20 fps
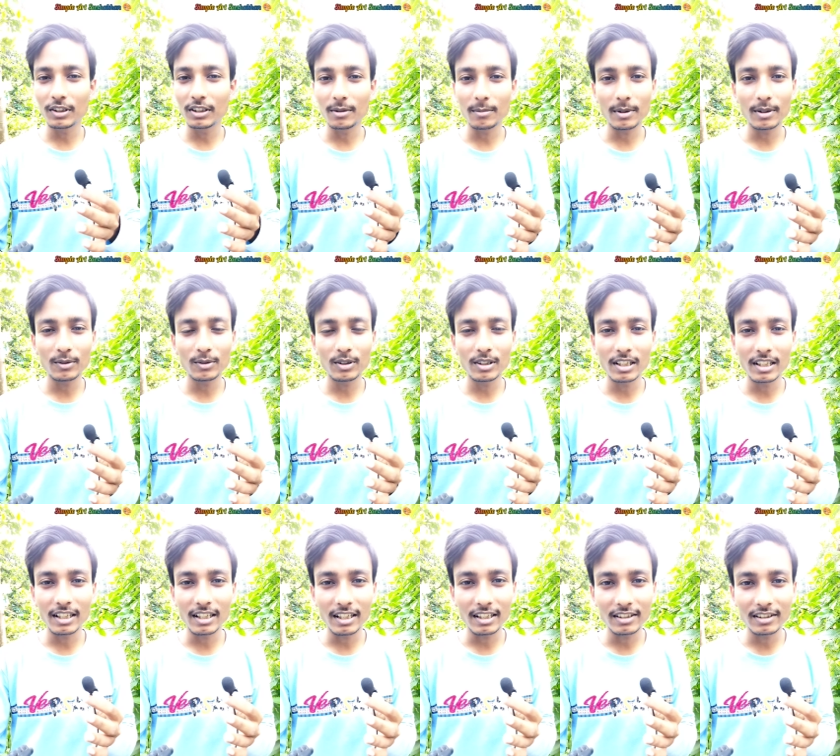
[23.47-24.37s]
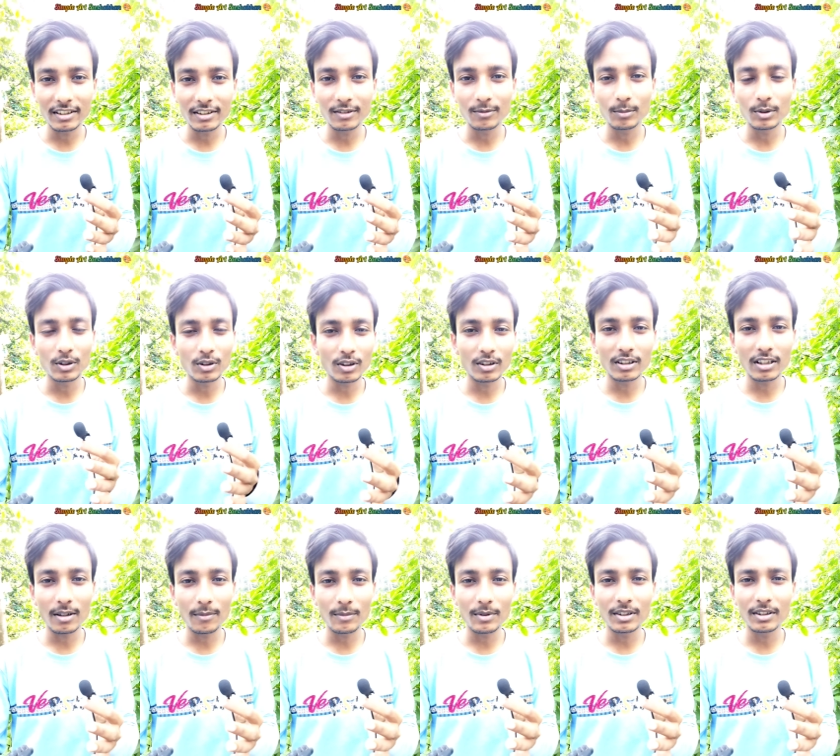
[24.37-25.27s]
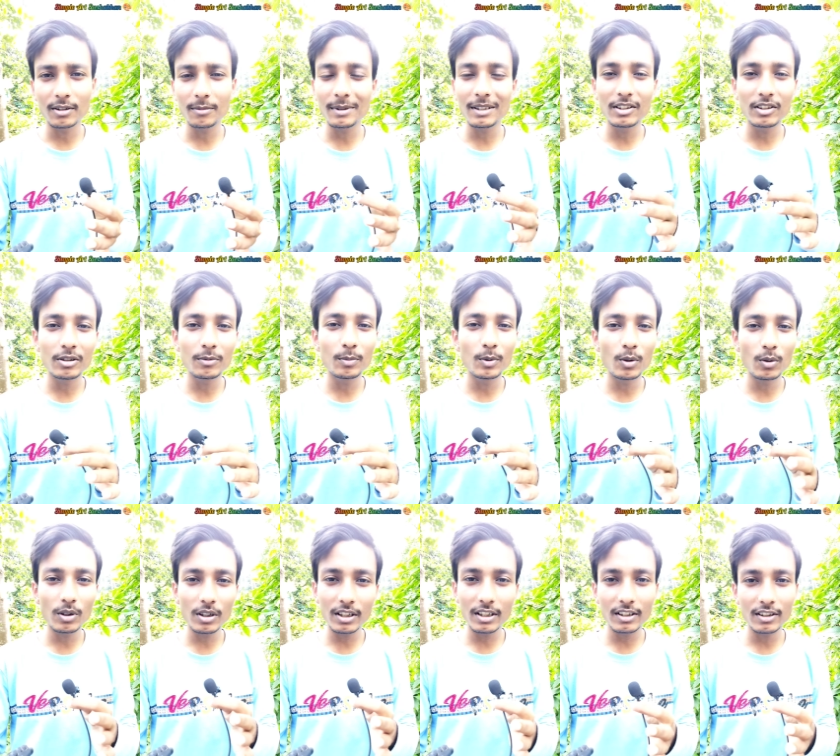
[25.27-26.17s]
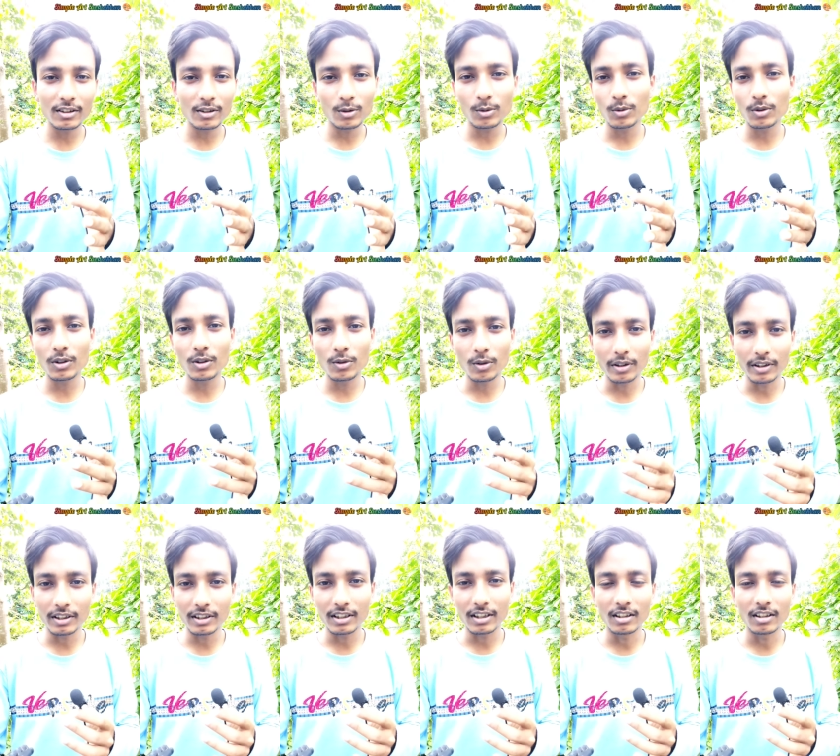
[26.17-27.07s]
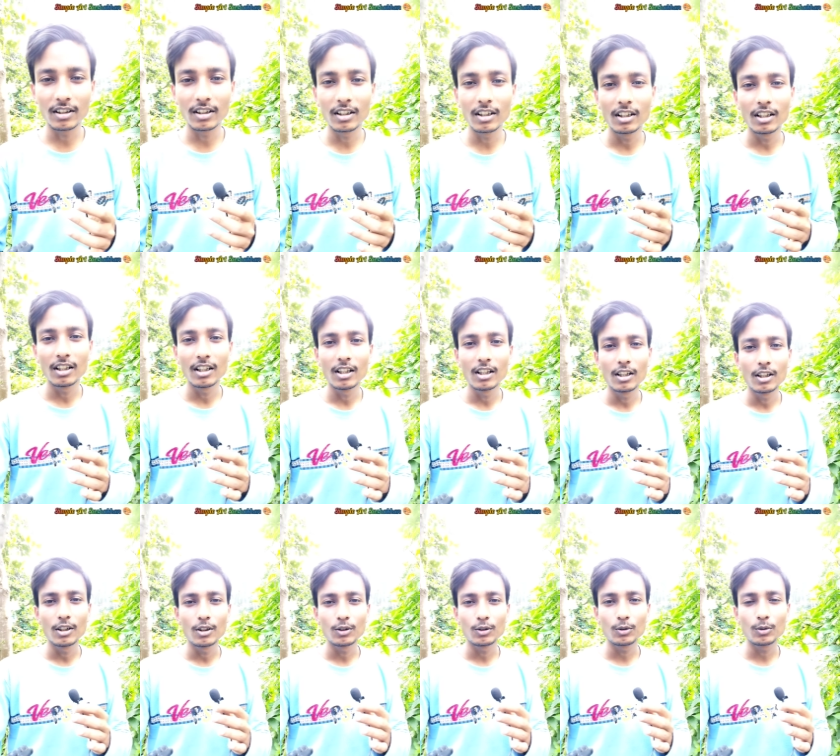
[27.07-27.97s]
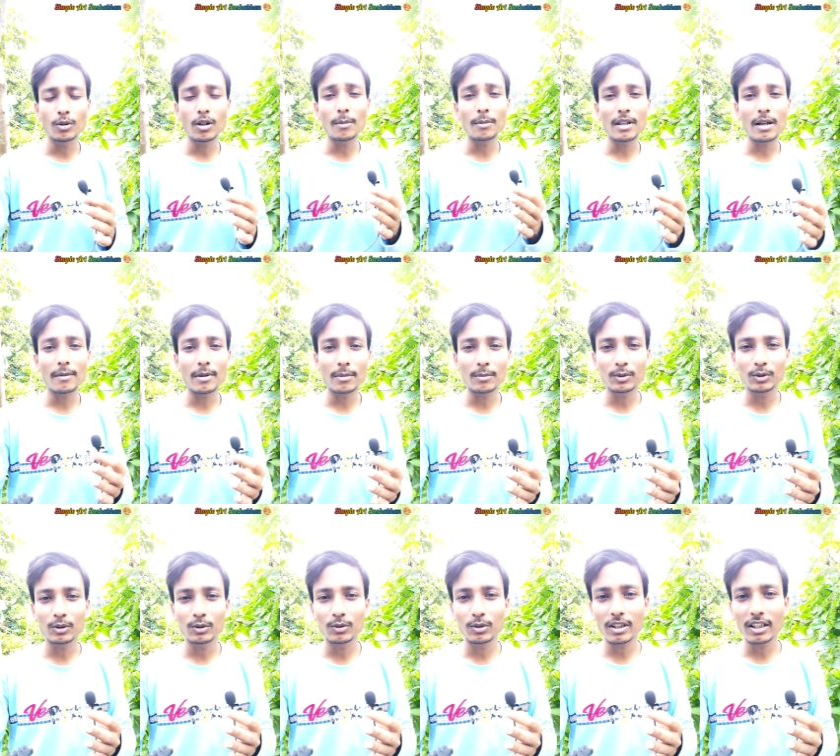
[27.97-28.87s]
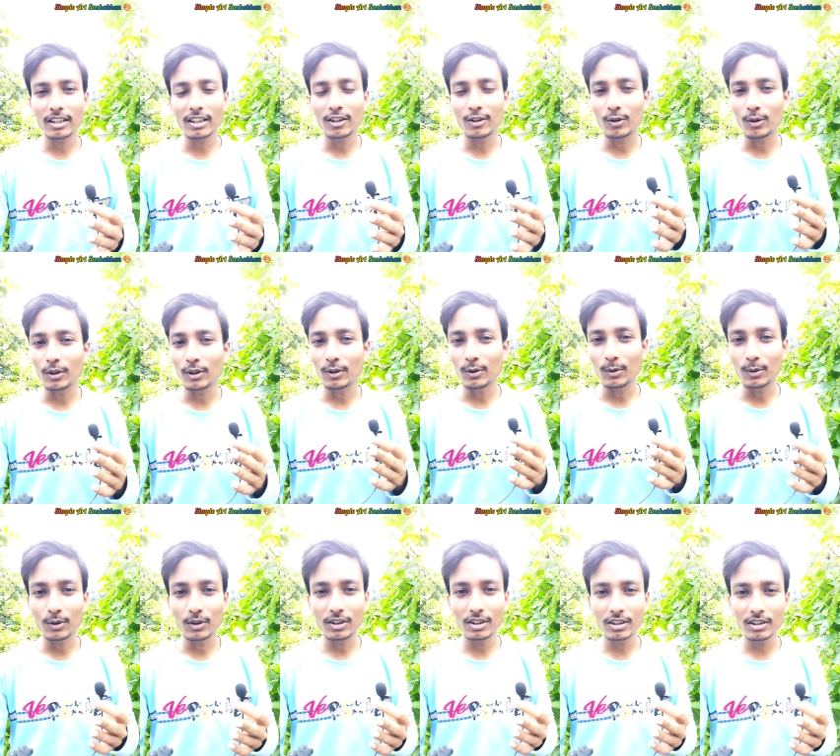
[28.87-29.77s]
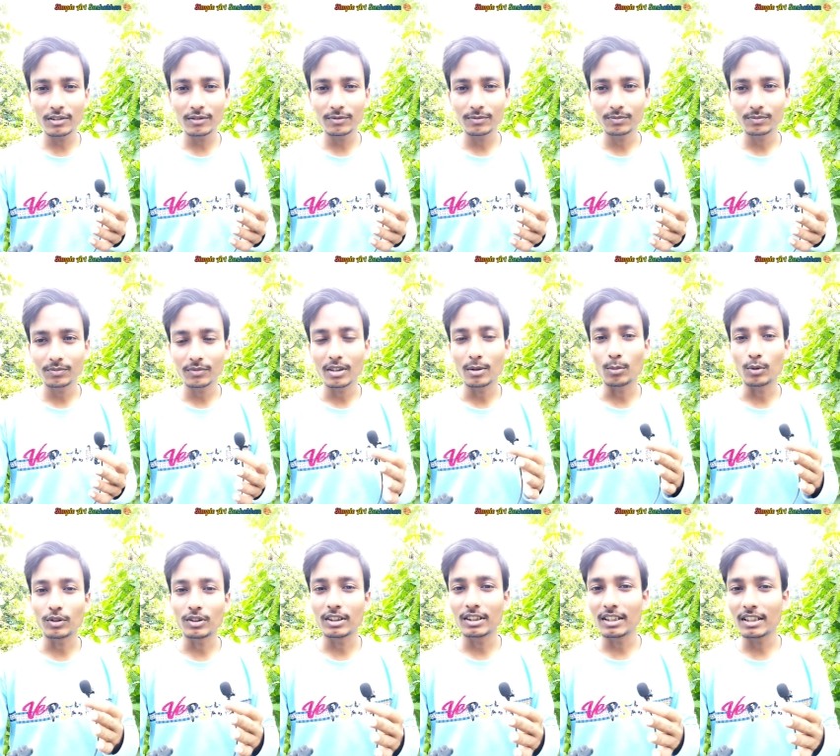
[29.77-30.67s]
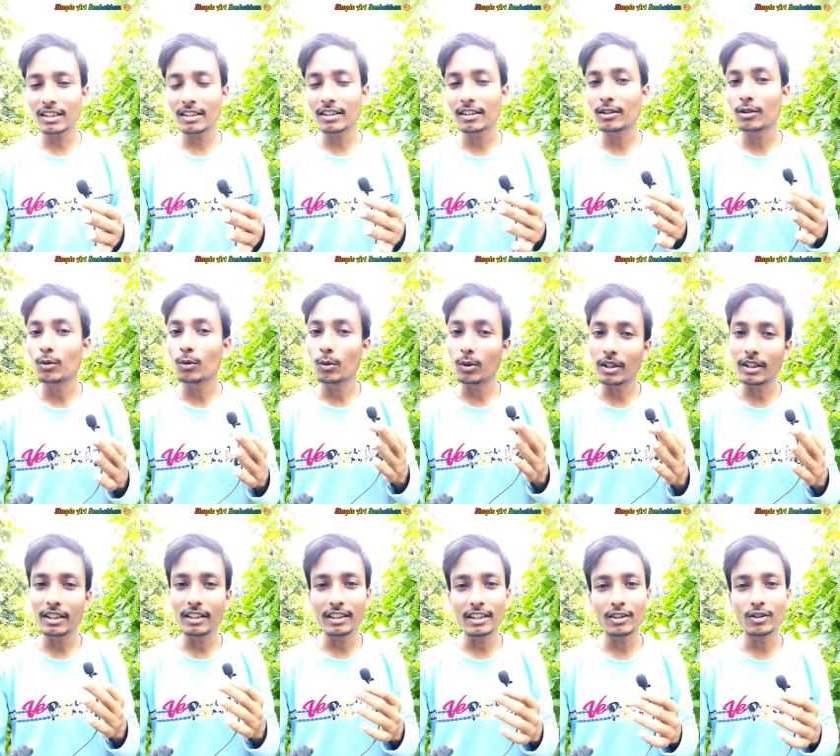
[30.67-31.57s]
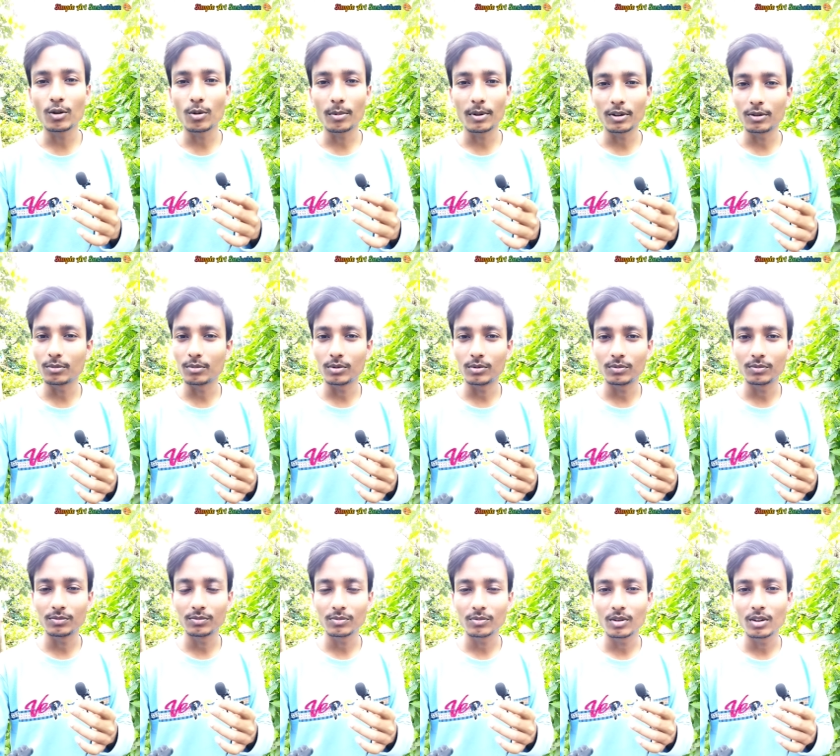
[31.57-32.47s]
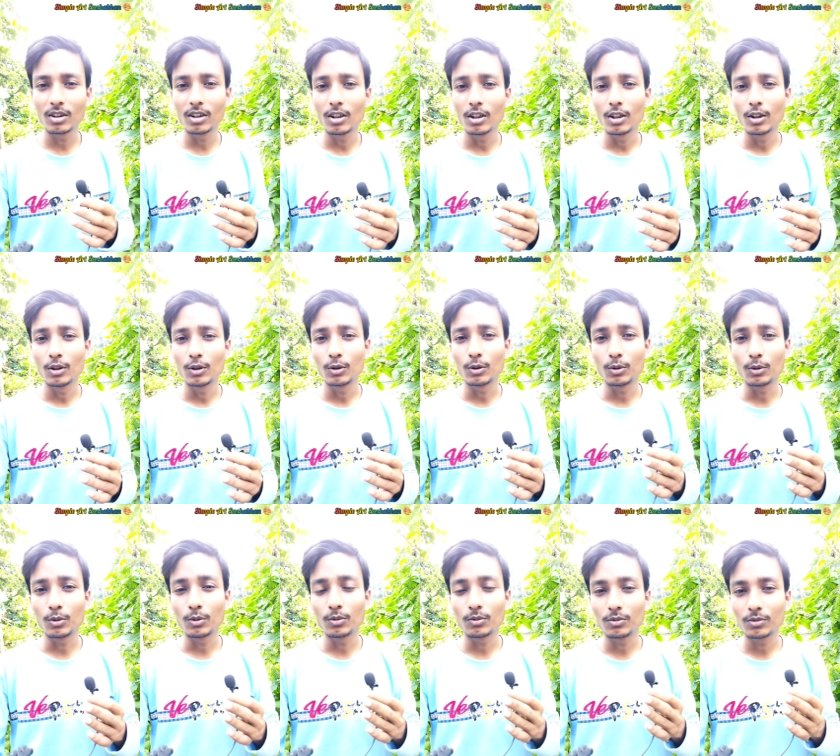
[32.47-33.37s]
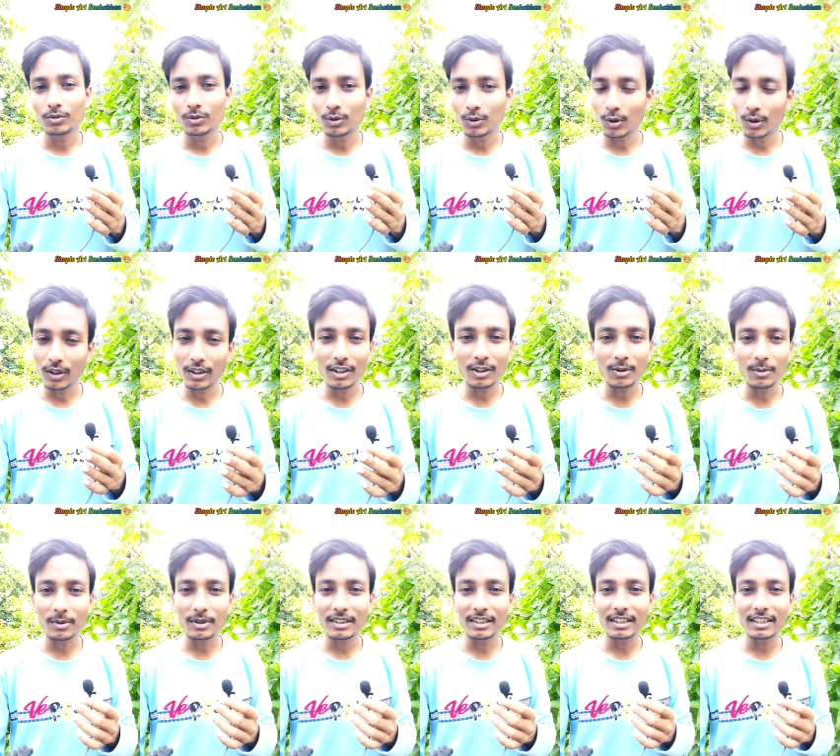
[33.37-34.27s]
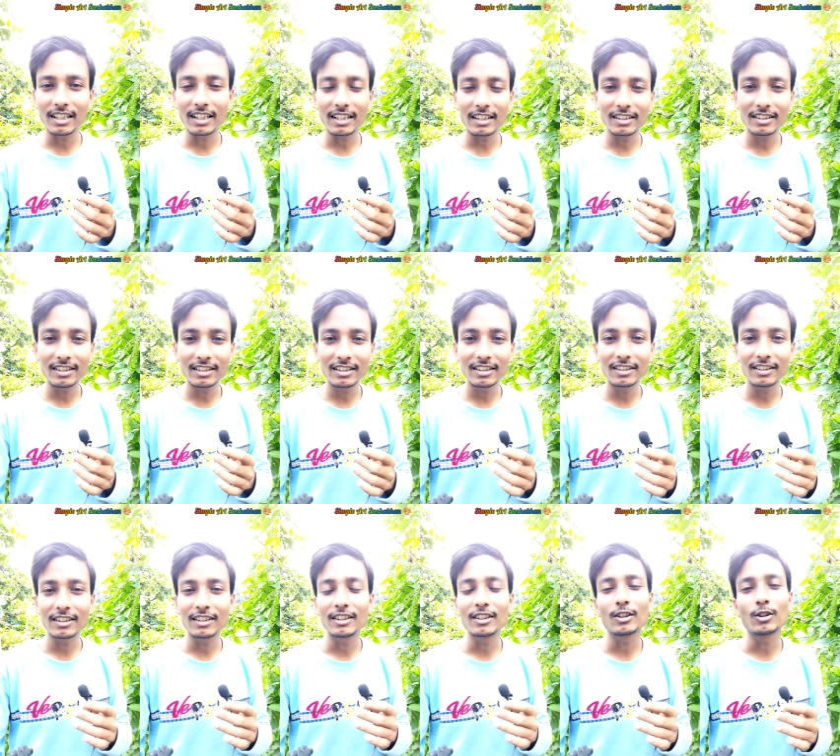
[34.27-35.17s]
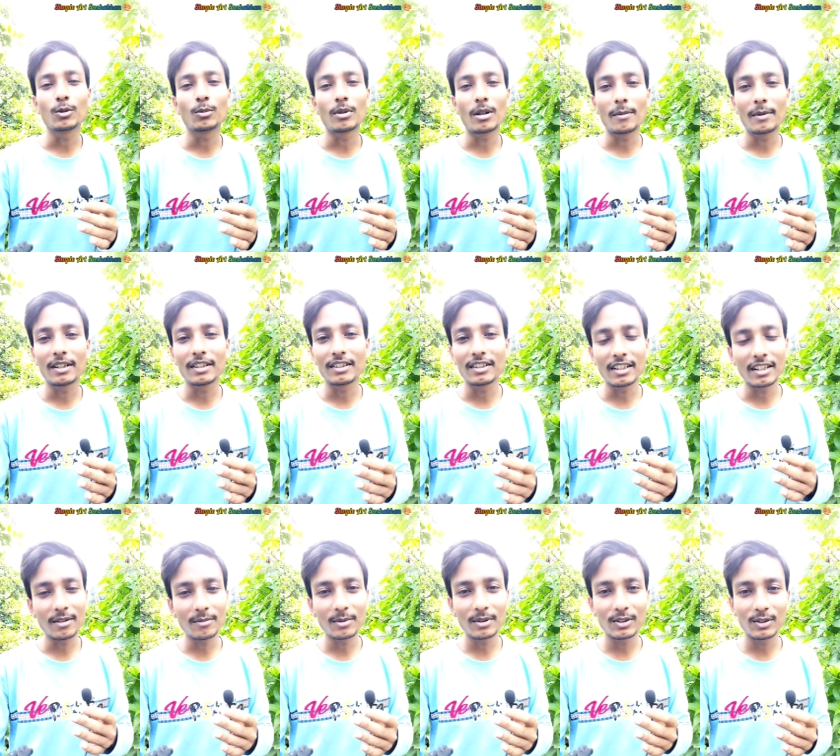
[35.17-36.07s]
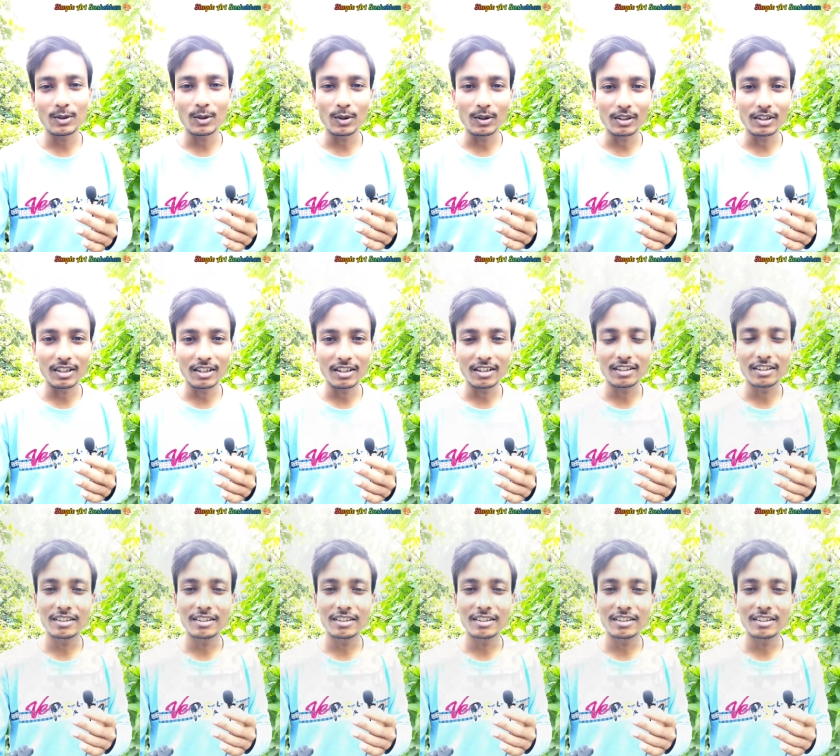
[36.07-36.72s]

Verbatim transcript: নিতে পারো কী লেখা আছে বিষয় সাবজেক্ট মানে জিপিওকে কেন্দ্র করে ড্রয়িংটা তো আমি আমার মতো করে একটা ড্রয়িং করছি এবং সেটা ওখানে গিয়ে জমা দেবো তো ড্রয়িংটা তোমাদেরকে দেখাচ্ছি তোমরা আমাকে জানাবে যে ড্রয়িংটা